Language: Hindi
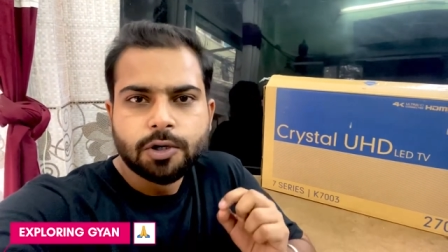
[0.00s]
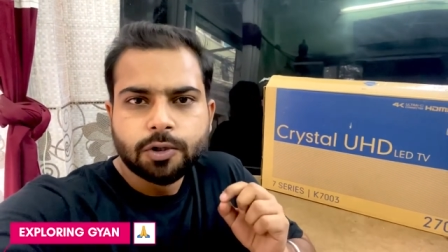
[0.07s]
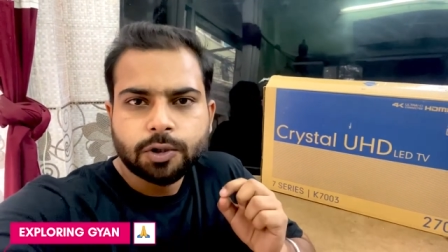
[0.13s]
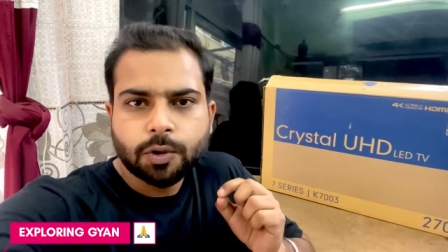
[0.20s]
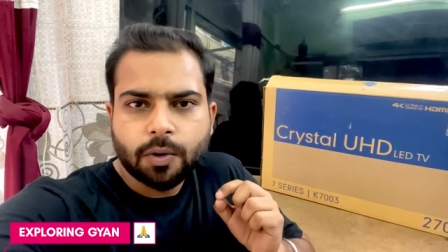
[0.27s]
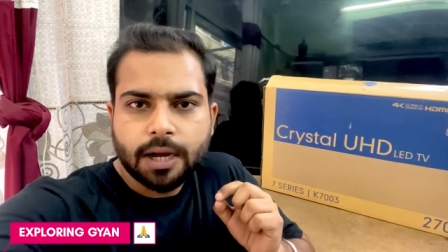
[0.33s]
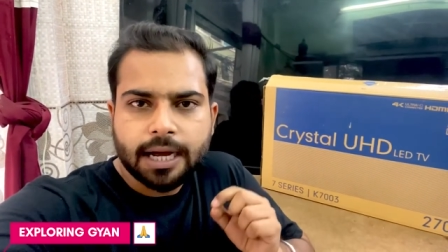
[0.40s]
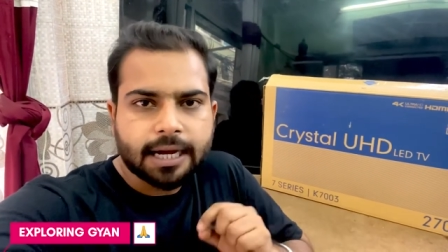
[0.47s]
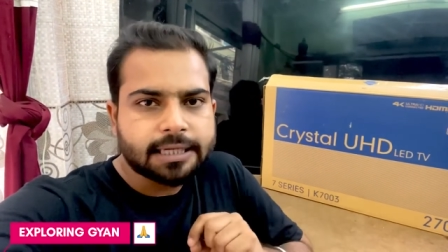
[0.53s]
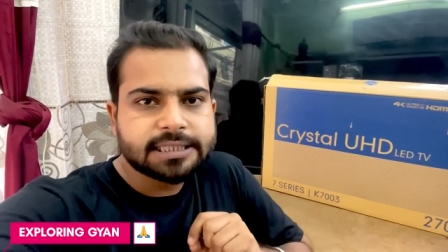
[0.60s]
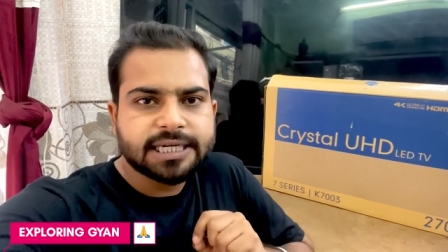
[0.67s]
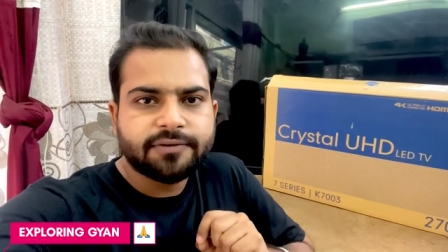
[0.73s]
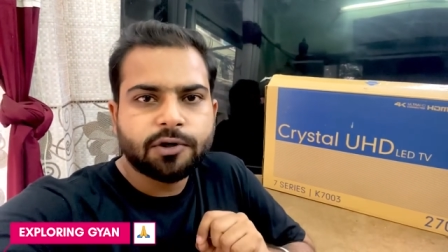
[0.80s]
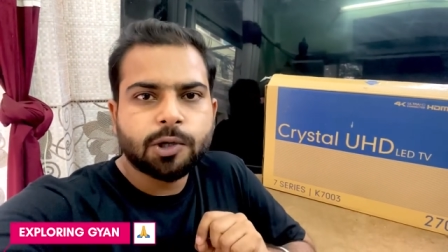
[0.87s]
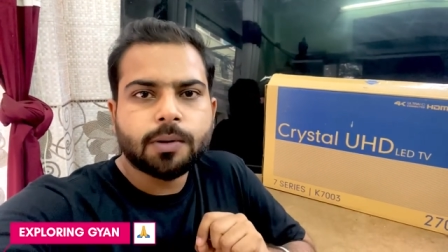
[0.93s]
तो आज
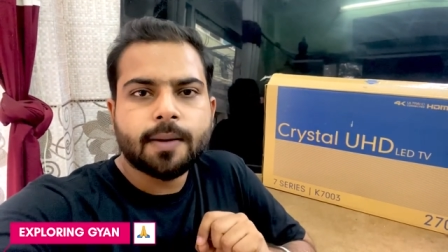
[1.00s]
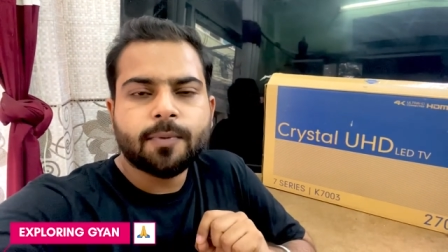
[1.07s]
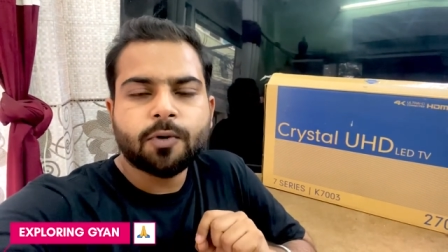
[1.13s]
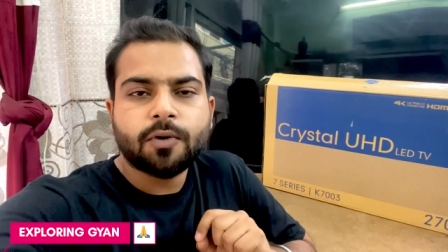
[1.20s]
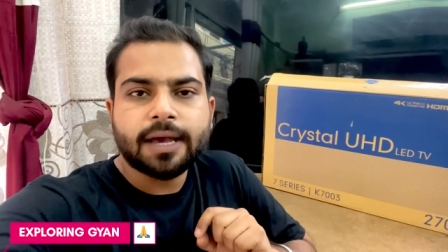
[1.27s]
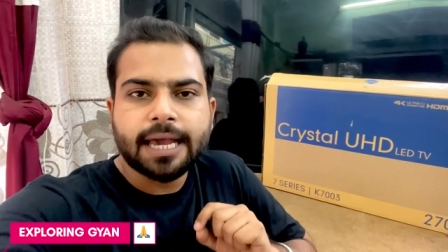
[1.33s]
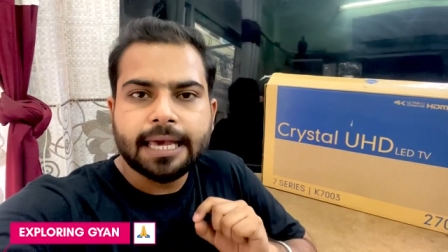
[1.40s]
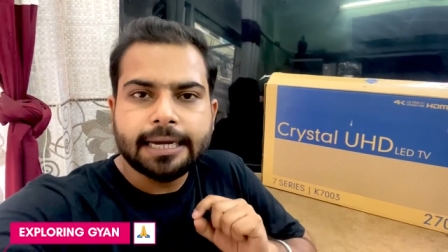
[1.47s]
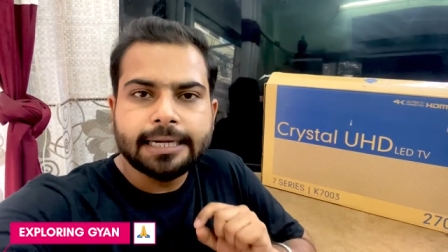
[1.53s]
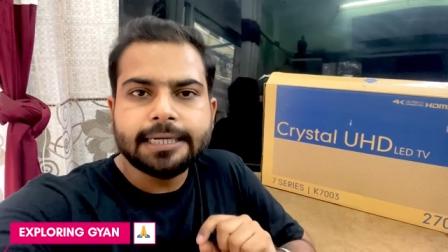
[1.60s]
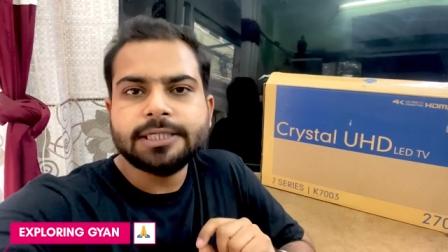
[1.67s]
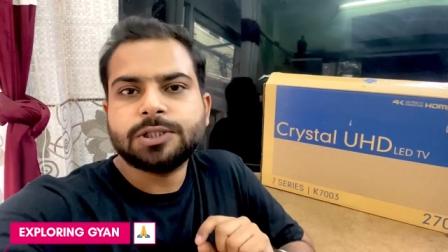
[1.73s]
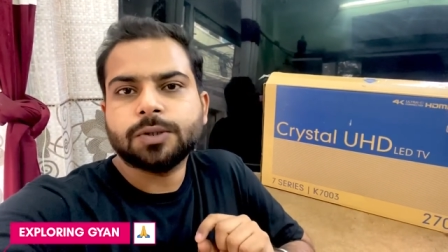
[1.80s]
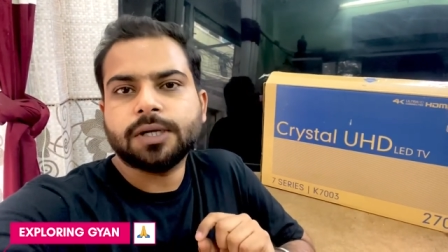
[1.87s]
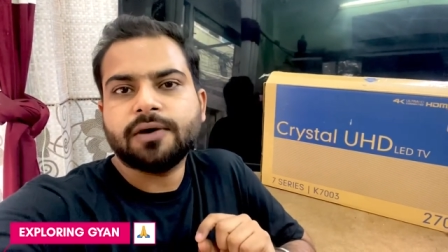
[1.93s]
की वीडियो में आपको
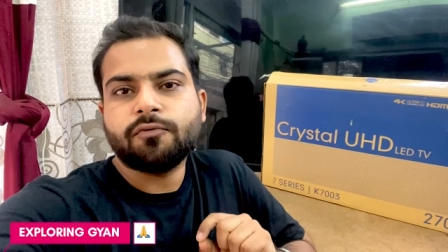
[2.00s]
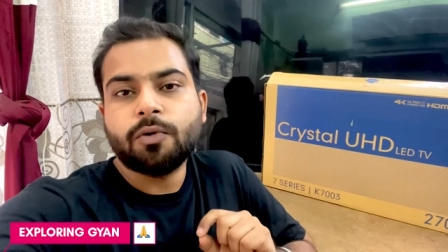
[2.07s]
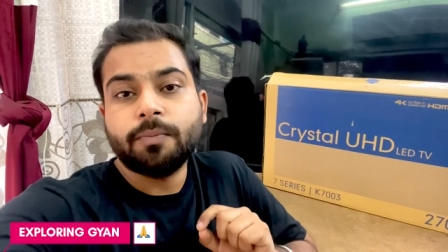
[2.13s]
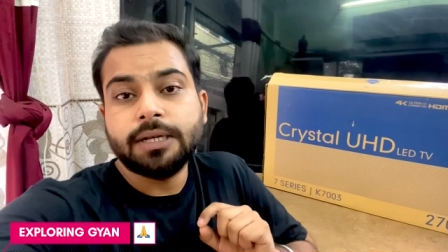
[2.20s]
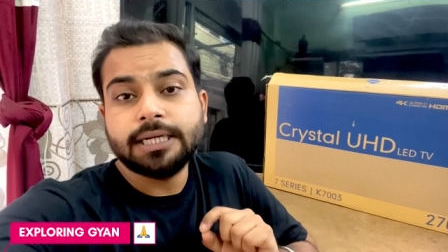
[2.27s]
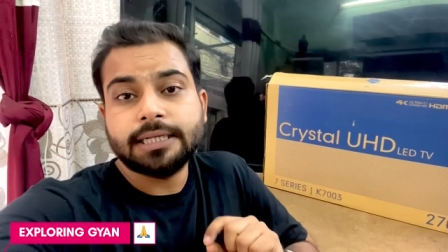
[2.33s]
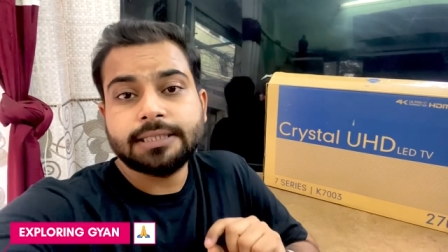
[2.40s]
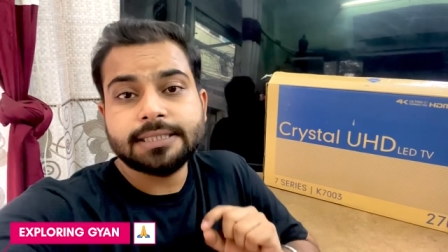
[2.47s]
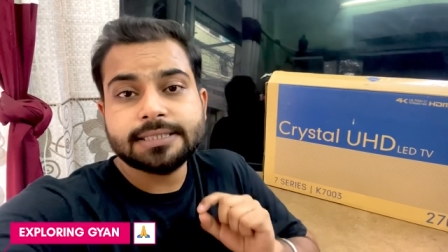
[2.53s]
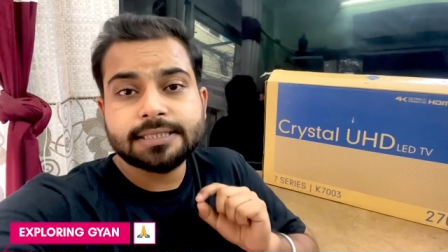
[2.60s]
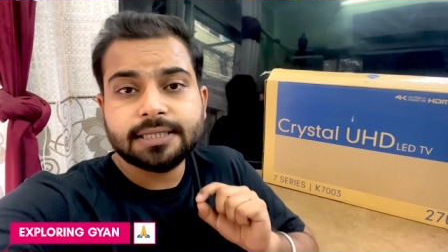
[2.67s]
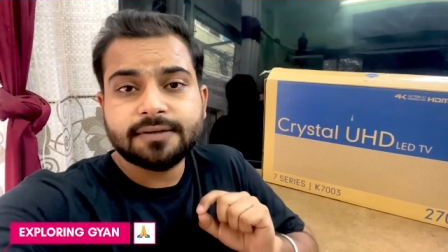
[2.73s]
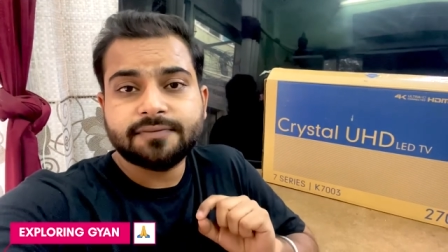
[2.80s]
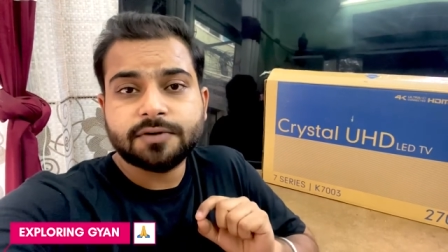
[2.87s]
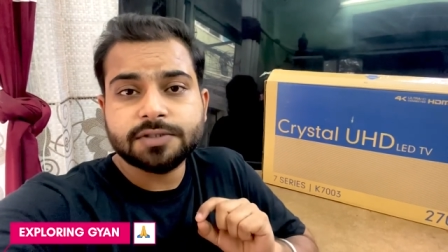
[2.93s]
एलईडी जो है वो मिल जाती है
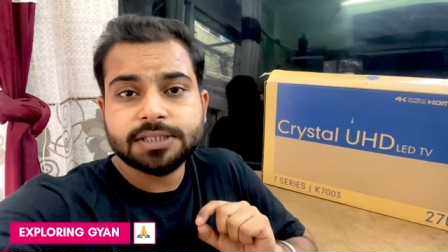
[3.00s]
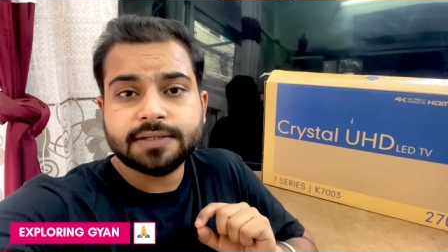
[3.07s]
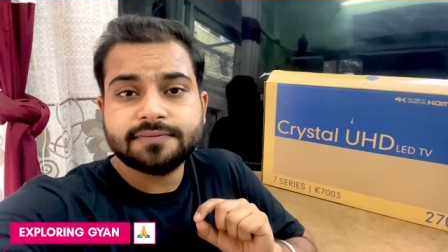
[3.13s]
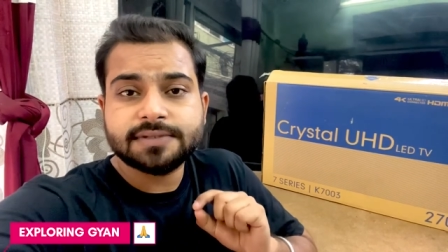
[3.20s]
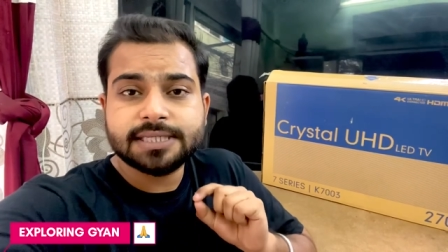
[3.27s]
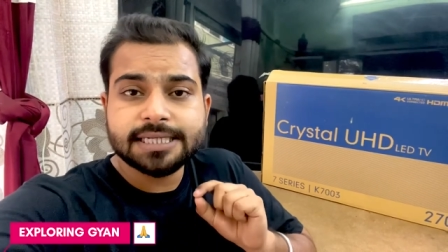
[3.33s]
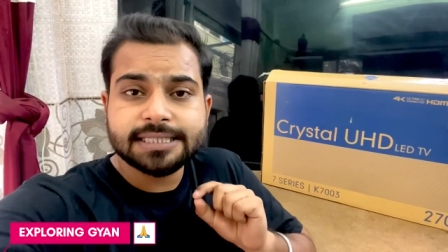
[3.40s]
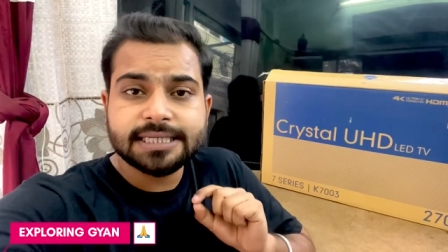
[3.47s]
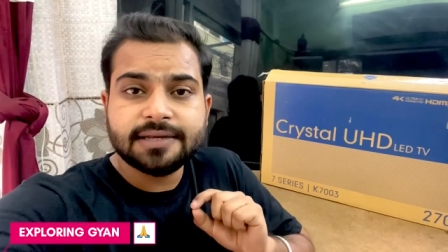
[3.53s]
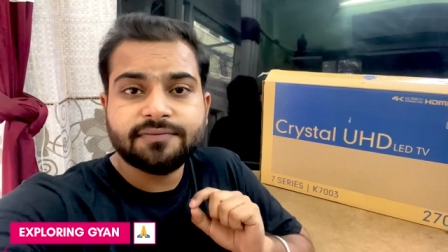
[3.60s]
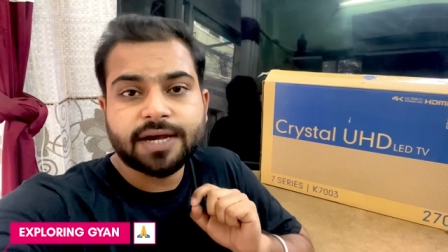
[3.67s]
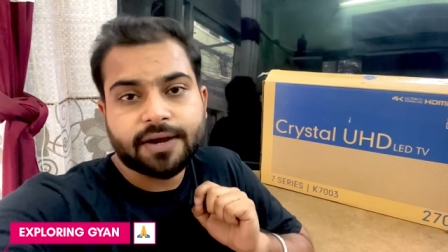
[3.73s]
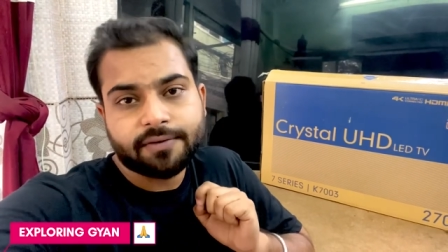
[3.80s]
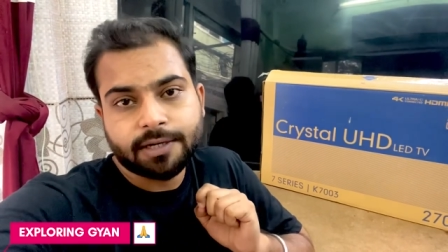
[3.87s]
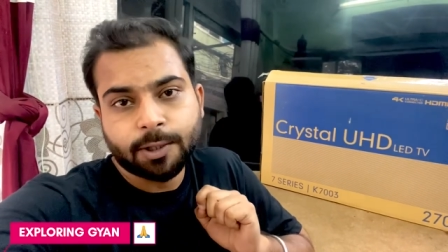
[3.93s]
सिर्फ और सिर्फ सिक्सटी
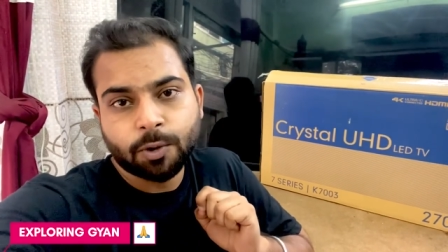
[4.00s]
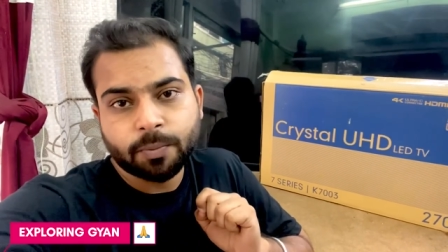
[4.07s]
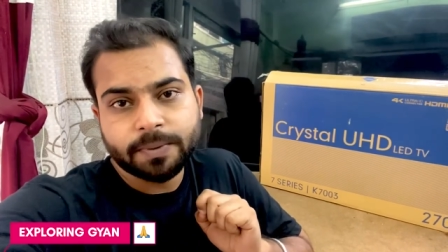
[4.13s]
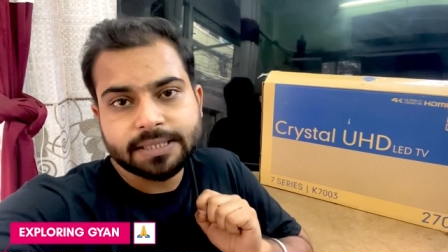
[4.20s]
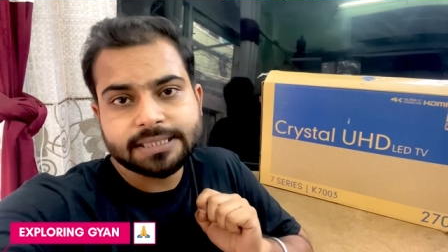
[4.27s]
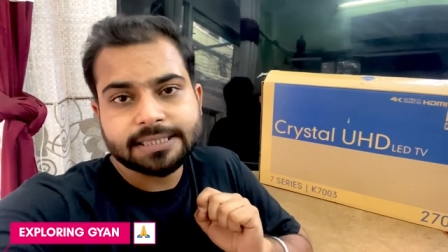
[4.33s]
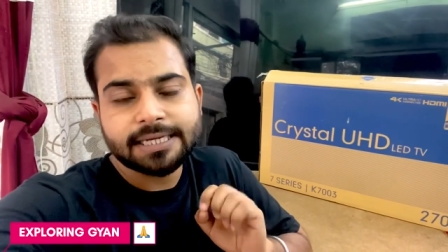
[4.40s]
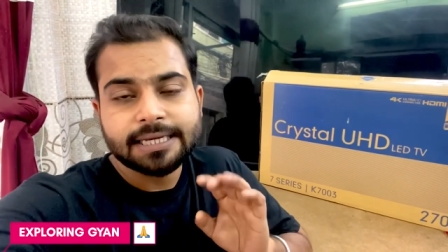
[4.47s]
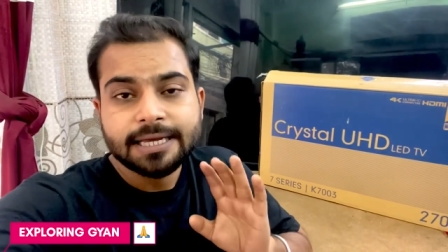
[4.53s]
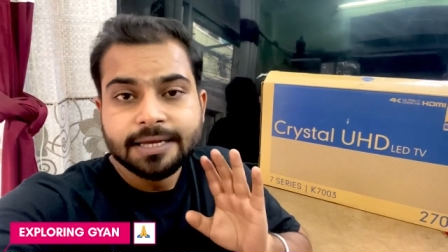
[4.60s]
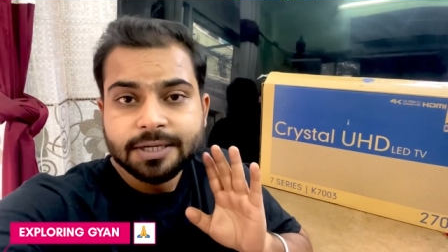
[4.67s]
फाइव हंड्रेड रुपीज से